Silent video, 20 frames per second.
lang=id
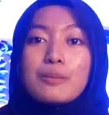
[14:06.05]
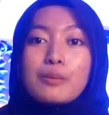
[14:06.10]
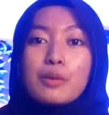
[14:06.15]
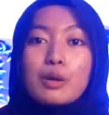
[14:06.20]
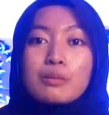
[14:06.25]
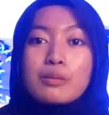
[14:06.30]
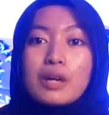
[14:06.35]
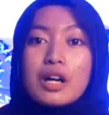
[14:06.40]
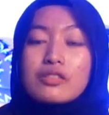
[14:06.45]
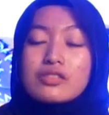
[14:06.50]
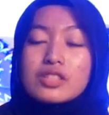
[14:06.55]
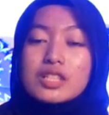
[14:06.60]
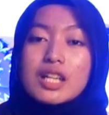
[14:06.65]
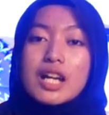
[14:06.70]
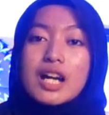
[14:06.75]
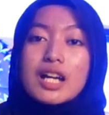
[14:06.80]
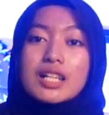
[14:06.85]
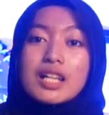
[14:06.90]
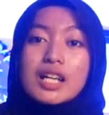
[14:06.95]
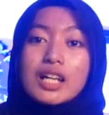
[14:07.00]
Mohon maaf
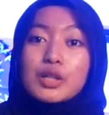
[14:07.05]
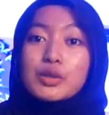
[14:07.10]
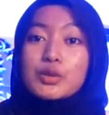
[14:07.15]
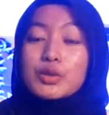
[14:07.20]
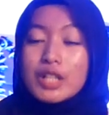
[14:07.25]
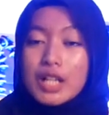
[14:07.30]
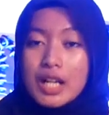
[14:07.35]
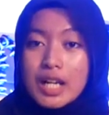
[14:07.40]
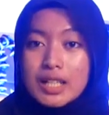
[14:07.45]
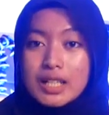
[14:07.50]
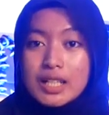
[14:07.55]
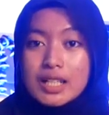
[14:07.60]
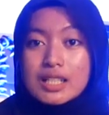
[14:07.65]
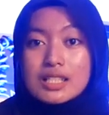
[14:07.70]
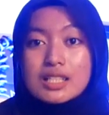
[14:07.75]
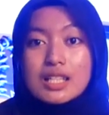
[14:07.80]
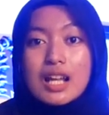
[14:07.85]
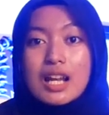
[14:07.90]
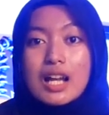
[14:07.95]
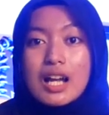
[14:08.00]
jika ada kekurangan dan
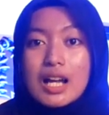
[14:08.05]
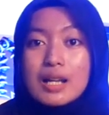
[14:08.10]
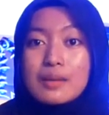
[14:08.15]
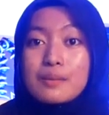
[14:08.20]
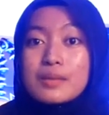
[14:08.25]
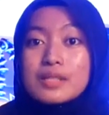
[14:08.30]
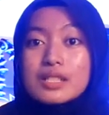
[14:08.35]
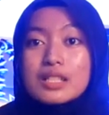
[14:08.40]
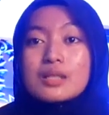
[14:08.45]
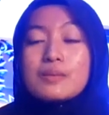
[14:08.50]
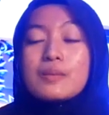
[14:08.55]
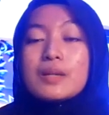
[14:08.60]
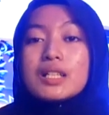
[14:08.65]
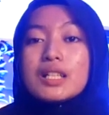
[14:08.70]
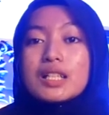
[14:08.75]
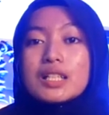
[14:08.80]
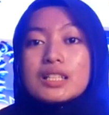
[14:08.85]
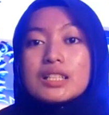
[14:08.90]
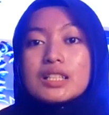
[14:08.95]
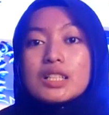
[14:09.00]
kesalahan bisa
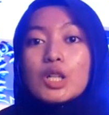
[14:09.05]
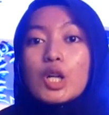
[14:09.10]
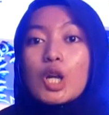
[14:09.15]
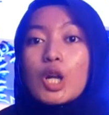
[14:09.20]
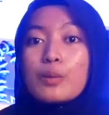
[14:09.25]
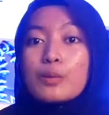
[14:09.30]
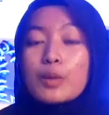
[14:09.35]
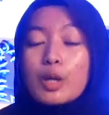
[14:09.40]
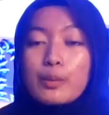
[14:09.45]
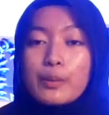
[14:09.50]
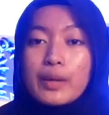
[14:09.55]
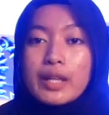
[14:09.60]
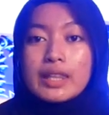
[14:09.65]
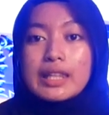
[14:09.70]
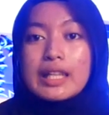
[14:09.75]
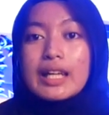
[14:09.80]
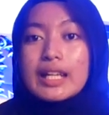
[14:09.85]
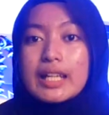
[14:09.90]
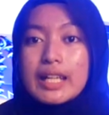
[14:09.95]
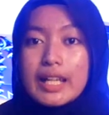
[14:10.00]
dibenerin di kolom
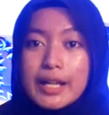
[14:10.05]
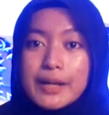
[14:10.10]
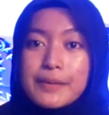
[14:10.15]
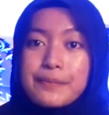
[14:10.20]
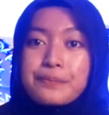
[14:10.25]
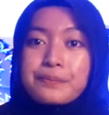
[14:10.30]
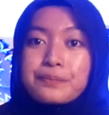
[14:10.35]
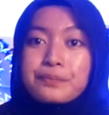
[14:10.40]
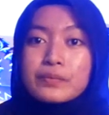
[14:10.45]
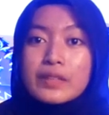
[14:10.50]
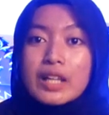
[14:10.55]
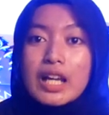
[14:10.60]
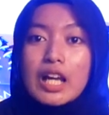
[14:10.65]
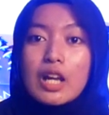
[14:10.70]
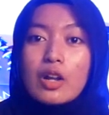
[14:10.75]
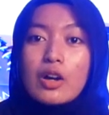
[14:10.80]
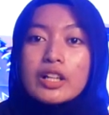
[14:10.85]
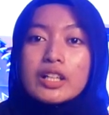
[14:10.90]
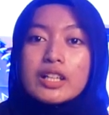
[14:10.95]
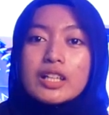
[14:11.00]
komentar ya.
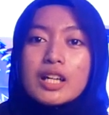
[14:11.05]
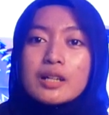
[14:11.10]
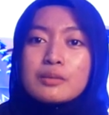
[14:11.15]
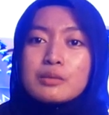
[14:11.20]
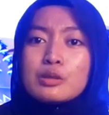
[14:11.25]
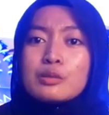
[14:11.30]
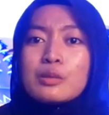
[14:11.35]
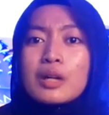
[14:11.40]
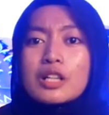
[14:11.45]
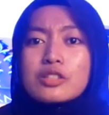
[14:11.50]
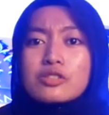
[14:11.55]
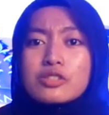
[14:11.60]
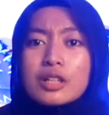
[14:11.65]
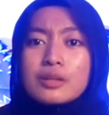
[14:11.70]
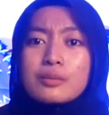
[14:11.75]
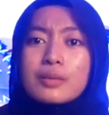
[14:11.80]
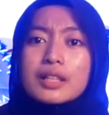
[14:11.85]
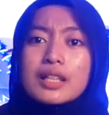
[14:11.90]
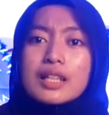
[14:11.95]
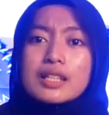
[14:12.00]
Kalau ada yang mau
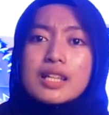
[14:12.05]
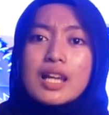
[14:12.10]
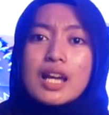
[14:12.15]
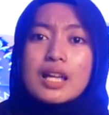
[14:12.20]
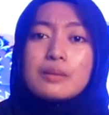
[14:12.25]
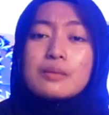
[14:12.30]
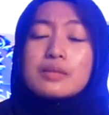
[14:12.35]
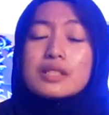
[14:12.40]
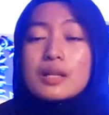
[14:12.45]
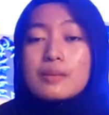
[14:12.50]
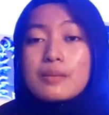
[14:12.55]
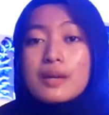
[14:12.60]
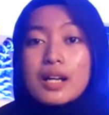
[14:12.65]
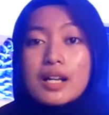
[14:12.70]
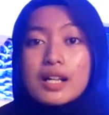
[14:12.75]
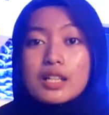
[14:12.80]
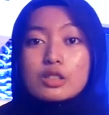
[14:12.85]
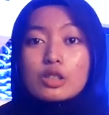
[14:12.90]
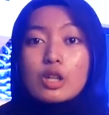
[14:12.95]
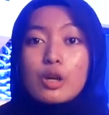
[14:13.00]
mengajukan pertanyaan bisa
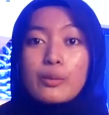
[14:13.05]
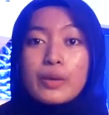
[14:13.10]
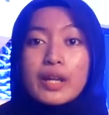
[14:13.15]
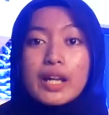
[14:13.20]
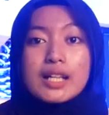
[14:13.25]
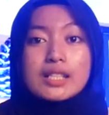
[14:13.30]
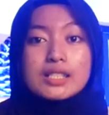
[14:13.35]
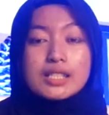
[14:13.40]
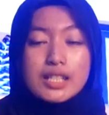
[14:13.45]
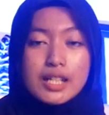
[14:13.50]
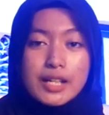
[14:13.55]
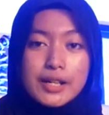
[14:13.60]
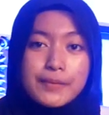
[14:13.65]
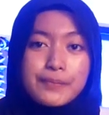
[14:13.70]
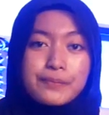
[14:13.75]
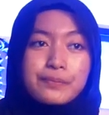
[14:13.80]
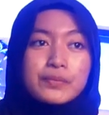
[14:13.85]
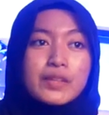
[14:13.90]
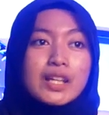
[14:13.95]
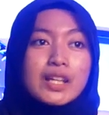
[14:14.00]
banget komen aja.
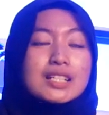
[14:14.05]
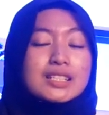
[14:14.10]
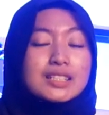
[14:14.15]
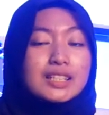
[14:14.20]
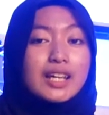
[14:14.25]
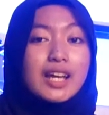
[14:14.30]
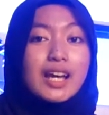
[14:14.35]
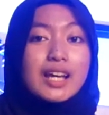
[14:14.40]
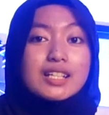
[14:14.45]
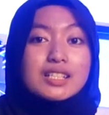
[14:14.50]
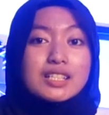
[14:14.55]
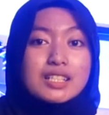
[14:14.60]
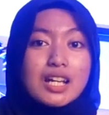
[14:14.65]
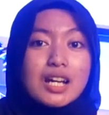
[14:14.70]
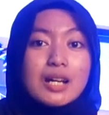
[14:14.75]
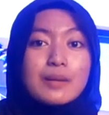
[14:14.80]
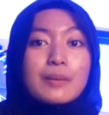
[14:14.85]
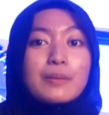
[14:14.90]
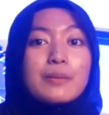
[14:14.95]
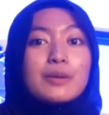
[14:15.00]
Saya
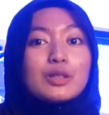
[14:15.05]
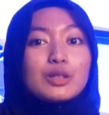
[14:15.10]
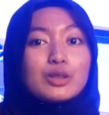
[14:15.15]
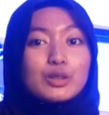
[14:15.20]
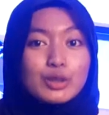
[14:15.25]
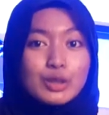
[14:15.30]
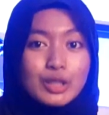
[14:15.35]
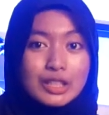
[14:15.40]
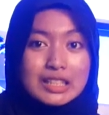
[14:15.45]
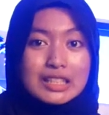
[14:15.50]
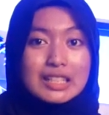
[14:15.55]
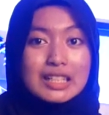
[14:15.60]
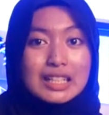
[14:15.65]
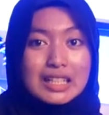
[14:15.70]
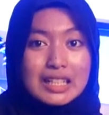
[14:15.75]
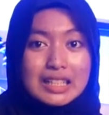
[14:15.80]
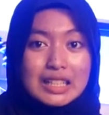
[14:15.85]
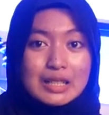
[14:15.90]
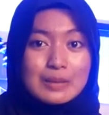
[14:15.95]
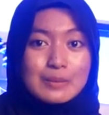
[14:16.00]
Aisyah pamit undur
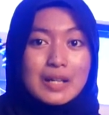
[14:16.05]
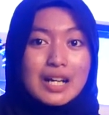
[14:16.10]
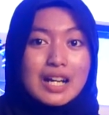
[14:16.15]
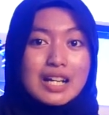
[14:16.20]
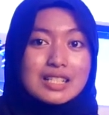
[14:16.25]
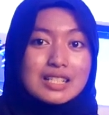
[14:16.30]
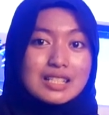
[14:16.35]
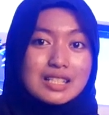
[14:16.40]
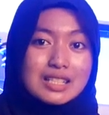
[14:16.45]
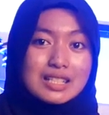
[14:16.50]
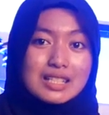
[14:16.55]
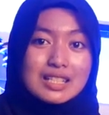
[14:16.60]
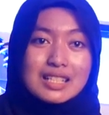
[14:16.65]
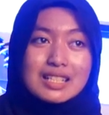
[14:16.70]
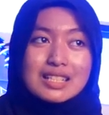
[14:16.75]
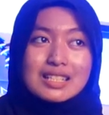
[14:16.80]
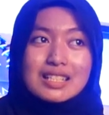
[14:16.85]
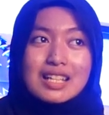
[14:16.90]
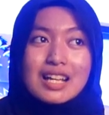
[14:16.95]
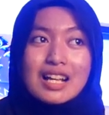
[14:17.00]
diri. Terima
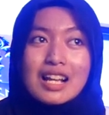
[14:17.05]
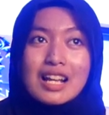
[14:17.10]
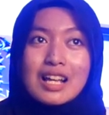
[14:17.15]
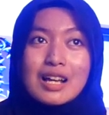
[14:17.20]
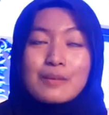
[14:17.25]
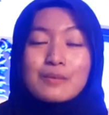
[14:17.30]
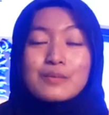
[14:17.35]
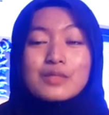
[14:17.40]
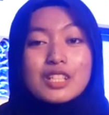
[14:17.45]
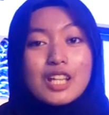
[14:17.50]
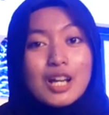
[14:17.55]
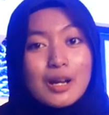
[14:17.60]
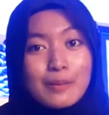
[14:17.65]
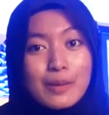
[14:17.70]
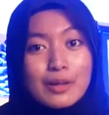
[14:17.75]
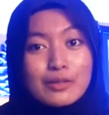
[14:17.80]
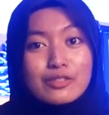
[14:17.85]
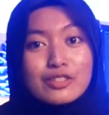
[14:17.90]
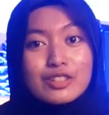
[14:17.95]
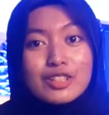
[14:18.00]
kasih. Salam
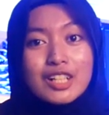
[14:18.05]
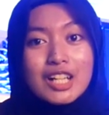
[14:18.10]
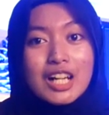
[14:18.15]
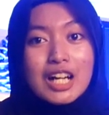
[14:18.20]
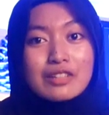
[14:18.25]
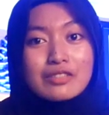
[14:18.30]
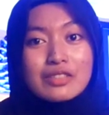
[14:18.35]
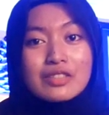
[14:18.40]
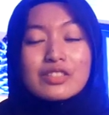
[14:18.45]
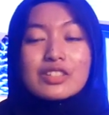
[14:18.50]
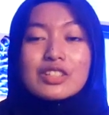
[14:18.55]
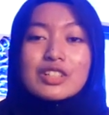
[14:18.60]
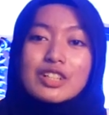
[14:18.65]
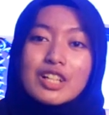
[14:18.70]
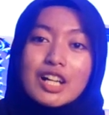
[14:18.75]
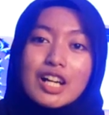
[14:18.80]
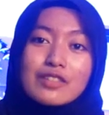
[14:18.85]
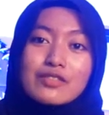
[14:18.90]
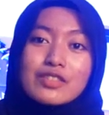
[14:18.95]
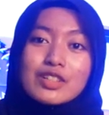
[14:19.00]
sahabat fotografi
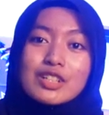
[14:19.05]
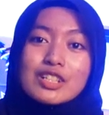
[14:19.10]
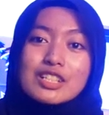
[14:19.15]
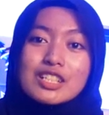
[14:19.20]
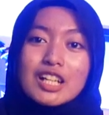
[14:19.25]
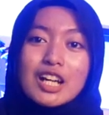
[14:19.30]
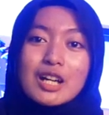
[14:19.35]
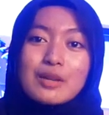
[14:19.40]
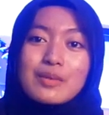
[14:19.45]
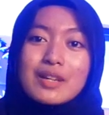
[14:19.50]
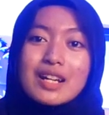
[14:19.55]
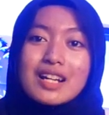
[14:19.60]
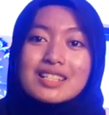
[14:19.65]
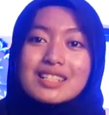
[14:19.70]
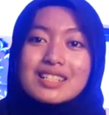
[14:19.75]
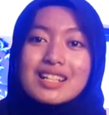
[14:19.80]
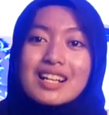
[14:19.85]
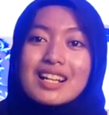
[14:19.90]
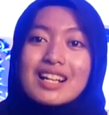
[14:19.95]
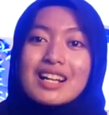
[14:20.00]
videografi Indonesia Kamera.
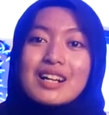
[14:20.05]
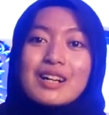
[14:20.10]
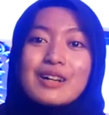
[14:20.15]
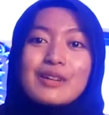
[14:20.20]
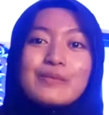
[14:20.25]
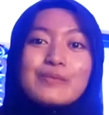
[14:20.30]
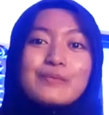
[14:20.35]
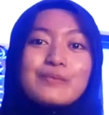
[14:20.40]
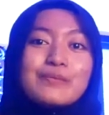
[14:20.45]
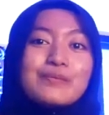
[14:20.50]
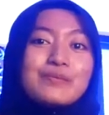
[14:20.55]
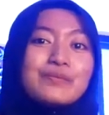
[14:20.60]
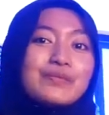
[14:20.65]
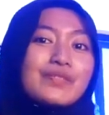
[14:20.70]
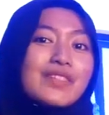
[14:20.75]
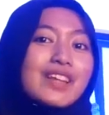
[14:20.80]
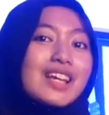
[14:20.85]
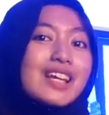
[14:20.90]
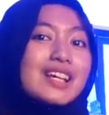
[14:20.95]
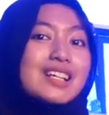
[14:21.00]
Salam
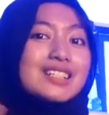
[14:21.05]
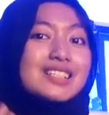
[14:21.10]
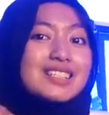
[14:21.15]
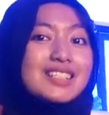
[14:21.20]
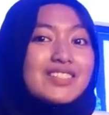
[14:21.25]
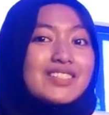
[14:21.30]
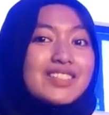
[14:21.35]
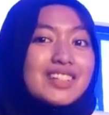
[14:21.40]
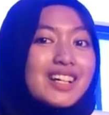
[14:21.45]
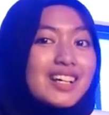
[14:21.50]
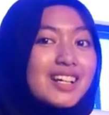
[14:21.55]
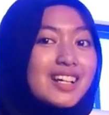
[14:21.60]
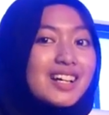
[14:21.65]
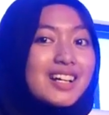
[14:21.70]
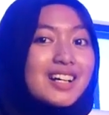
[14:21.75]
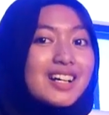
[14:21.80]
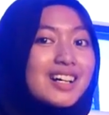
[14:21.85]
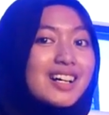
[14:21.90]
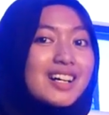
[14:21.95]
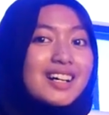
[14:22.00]

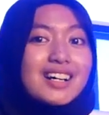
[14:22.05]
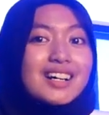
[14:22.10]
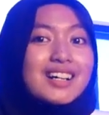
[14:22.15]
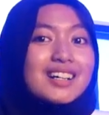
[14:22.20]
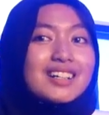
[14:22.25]
saudara.